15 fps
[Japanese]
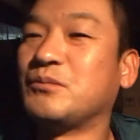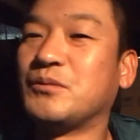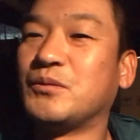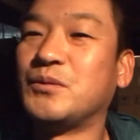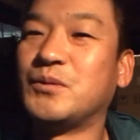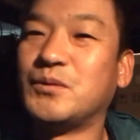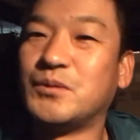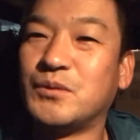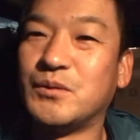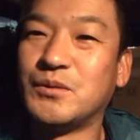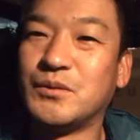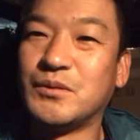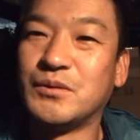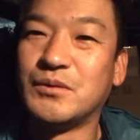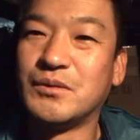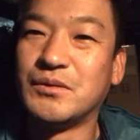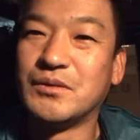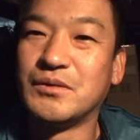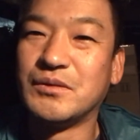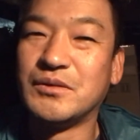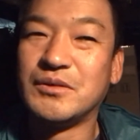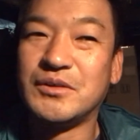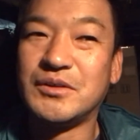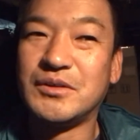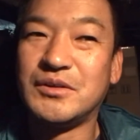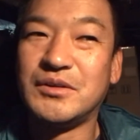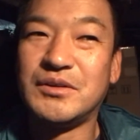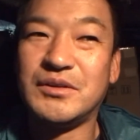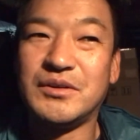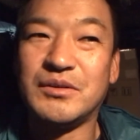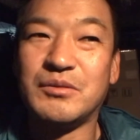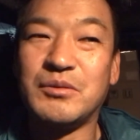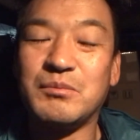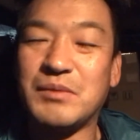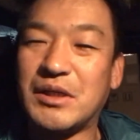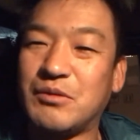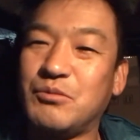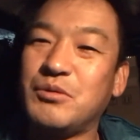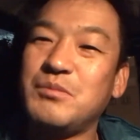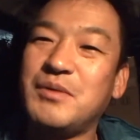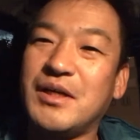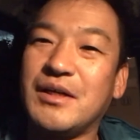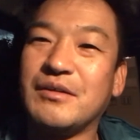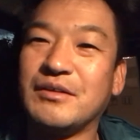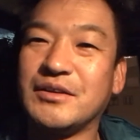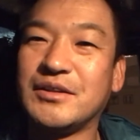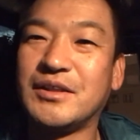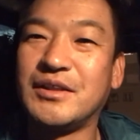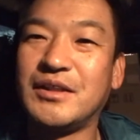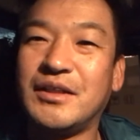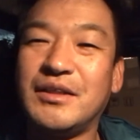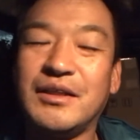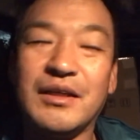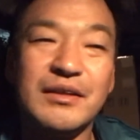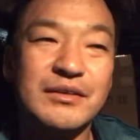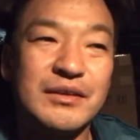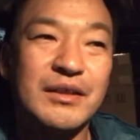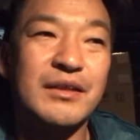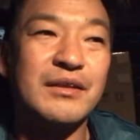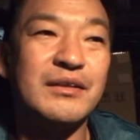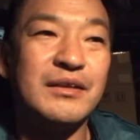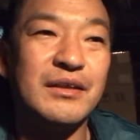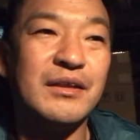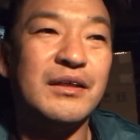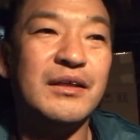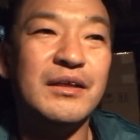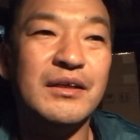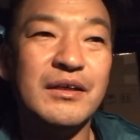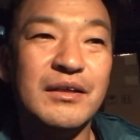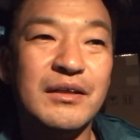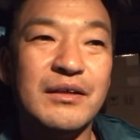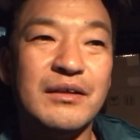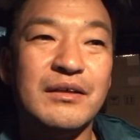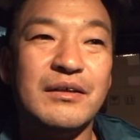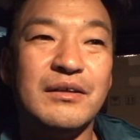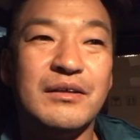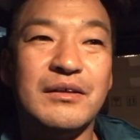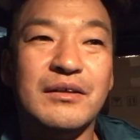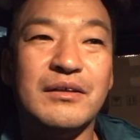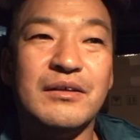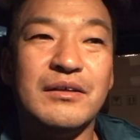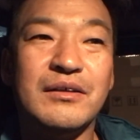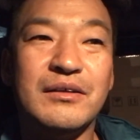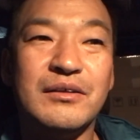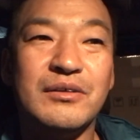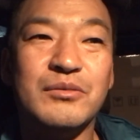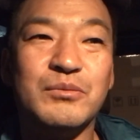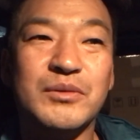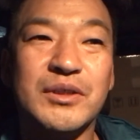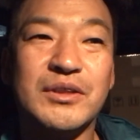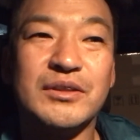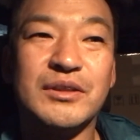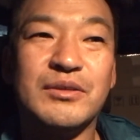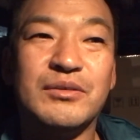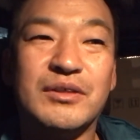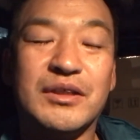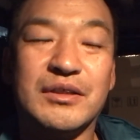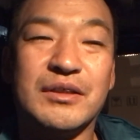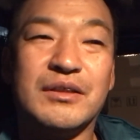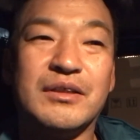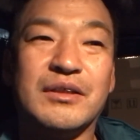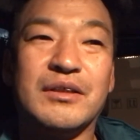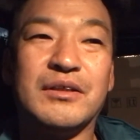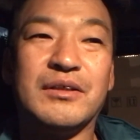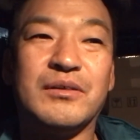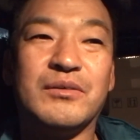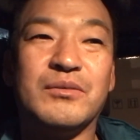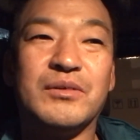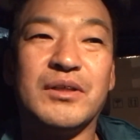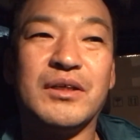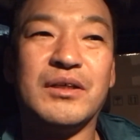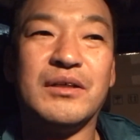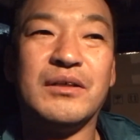もうこれまあこればっかりは仕方がないですからねえー、っと昔が良かっただけなので、